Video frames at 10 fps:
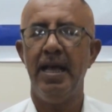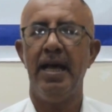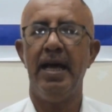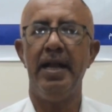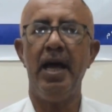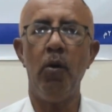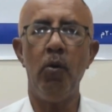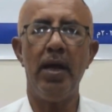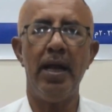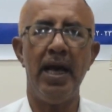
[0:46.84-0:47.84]
آه،
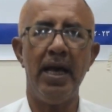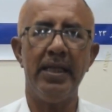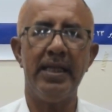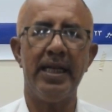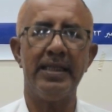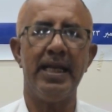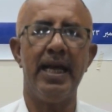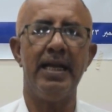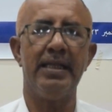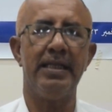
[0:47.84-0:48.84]
نعول على هذه
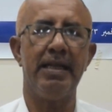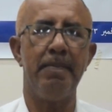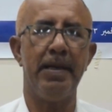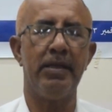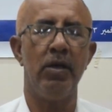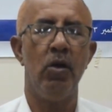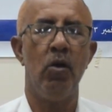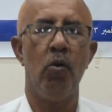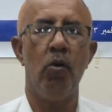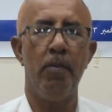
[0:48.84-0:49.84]
الدراسة التي تمت
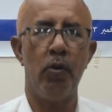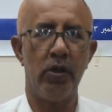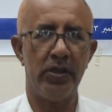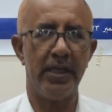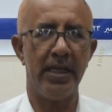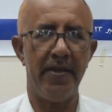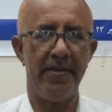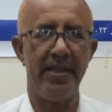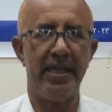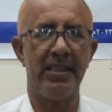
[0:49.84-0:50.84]
ومخرجات هذه
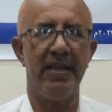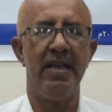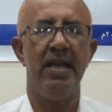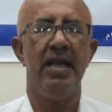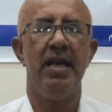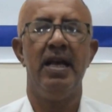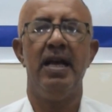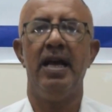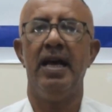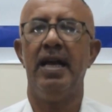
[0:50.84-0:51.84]
الدراسة
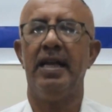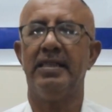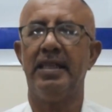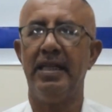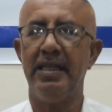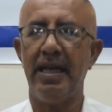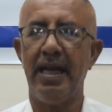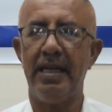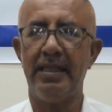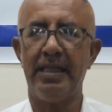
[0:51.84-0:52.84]
آه،
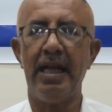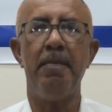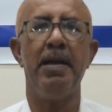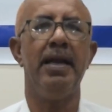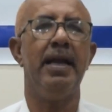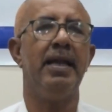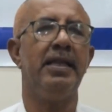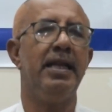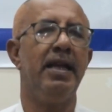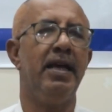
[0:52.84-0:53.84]
الاقتصادية التي تعمل
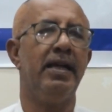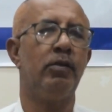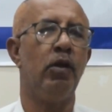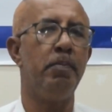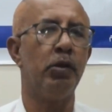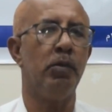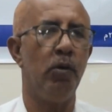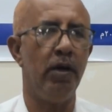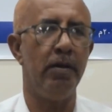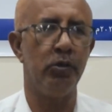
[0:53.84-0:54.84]
التي تلبي
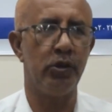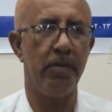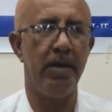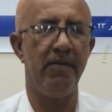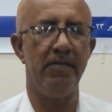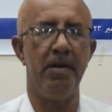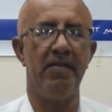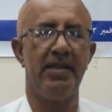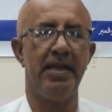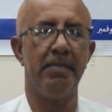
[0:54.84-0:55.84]
طموح المجتمع في
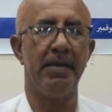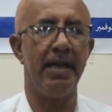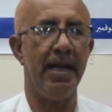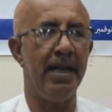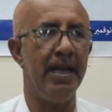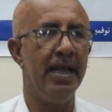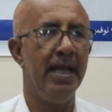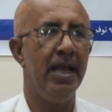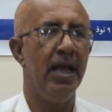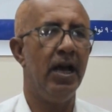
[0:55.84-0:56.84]
محافظة العقبة من خلال
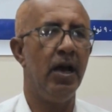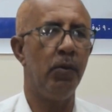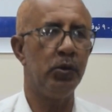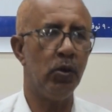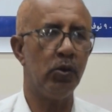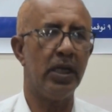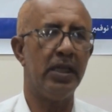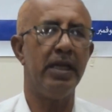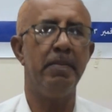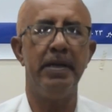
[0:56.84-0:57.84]
وجود
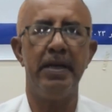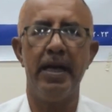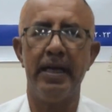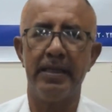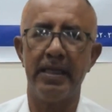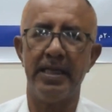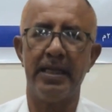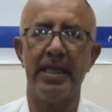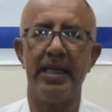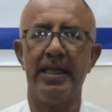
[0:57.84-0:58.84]
كثير من
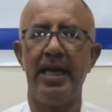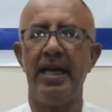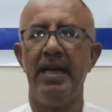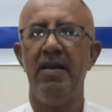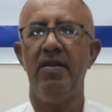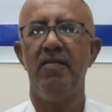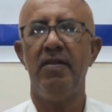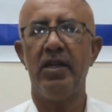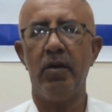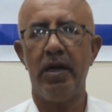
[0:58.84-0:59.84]
أساسيات النجاح
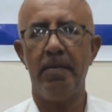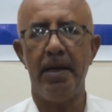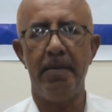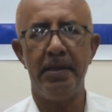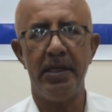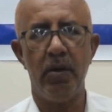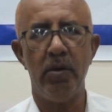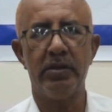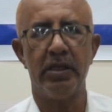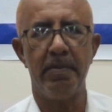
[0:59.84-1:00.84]
في الجوانب الأمنية
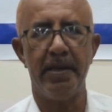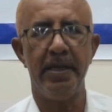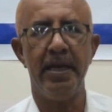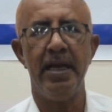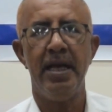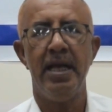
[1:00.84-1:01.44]
والاستثمارية